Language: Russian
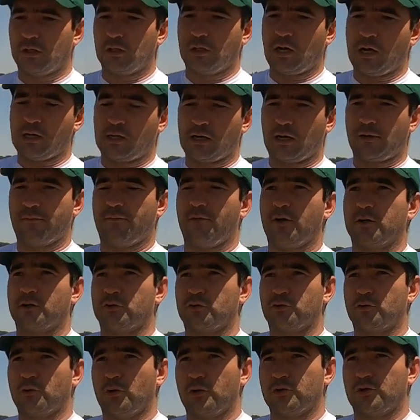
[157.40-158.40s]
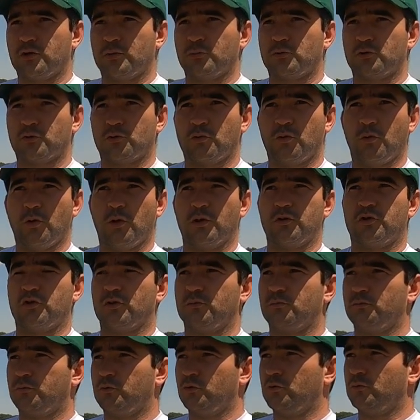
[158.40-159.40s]
а, Агрофак 100, чем Школа,
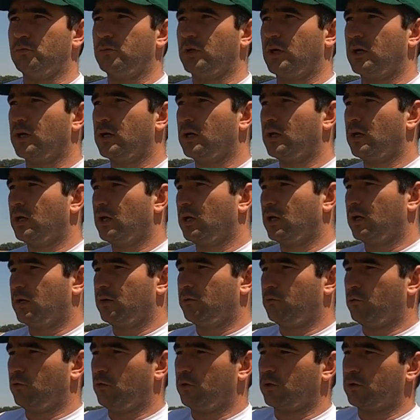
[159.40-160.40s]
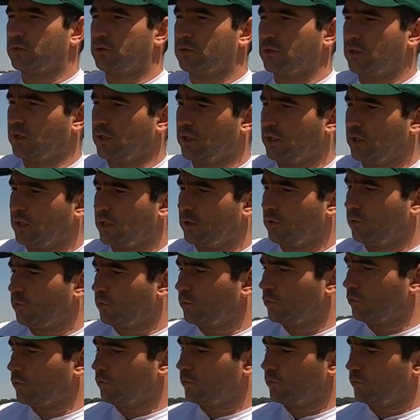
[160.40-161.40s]
чем Бумба. Вот. А,
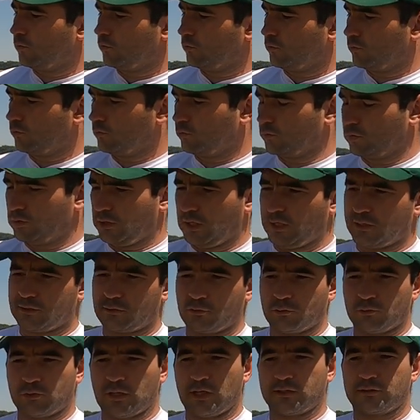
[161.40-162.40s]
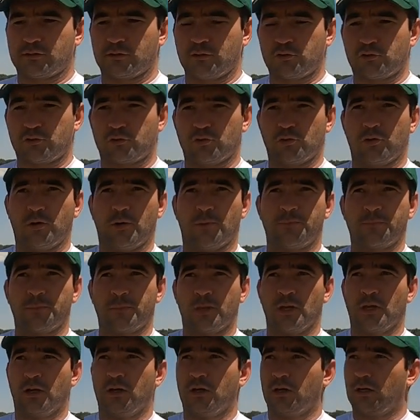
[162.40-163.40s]
у, есть у нас еще
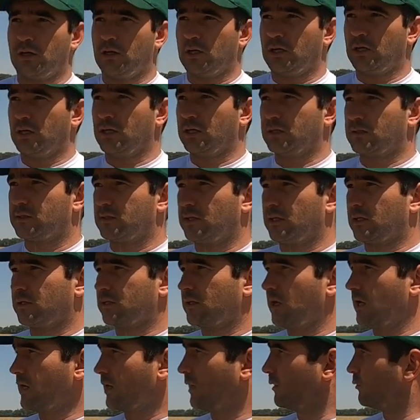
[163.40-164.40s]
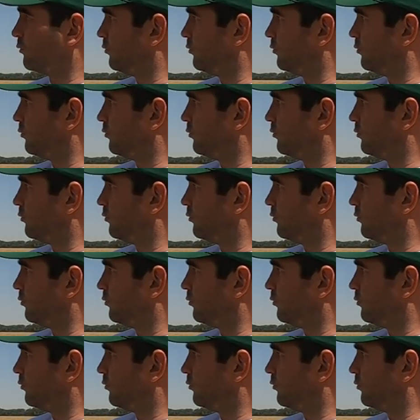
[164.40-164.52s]
а, сорта,